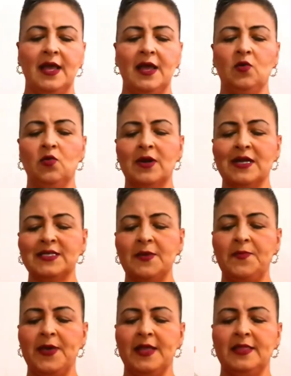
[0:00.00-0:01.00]
en un
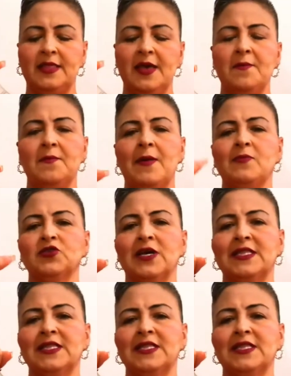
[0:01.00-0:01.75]
recipiente, vamos a